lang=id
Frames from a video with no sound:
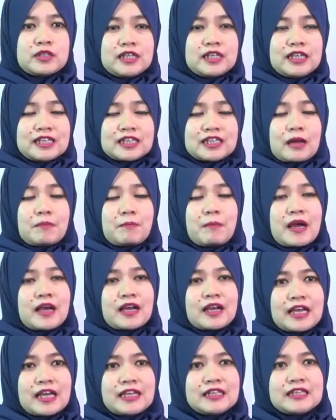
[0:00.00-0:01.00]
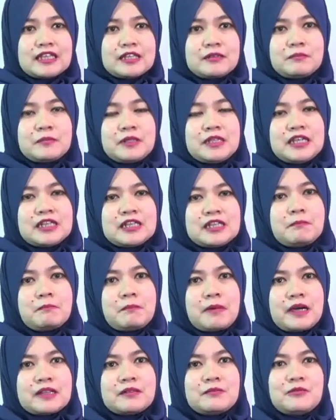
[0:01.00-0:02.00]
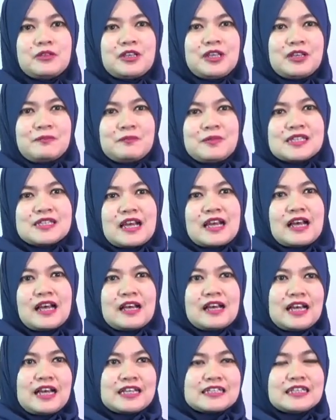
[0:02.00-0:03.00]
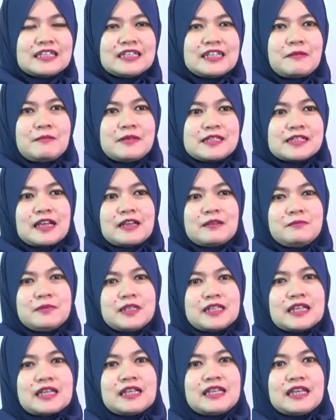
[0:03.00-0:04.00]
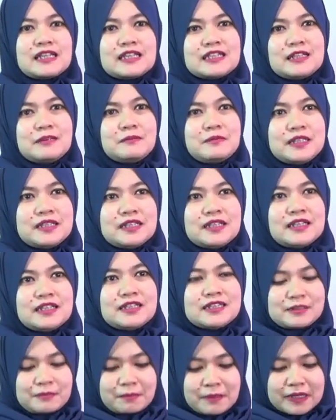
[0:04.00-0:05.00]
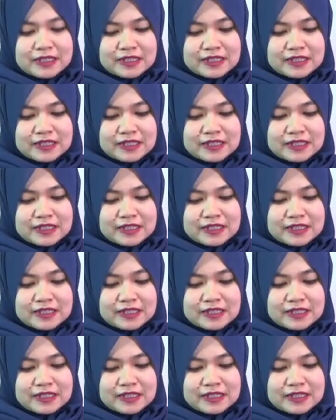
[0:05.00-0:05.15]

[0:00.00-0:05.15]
kita pakai treatment yang tepat, mungkin bisa hasilnya bisa lebih terlihat lebih cepat